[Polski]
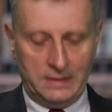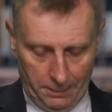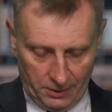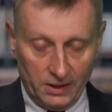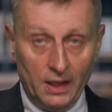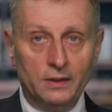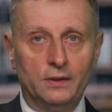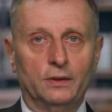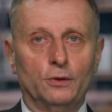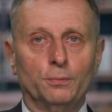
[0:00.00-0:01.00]

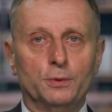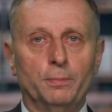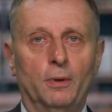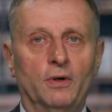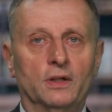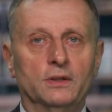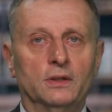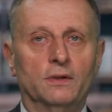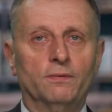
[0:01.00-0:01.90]
zamkniętych grup społecznych,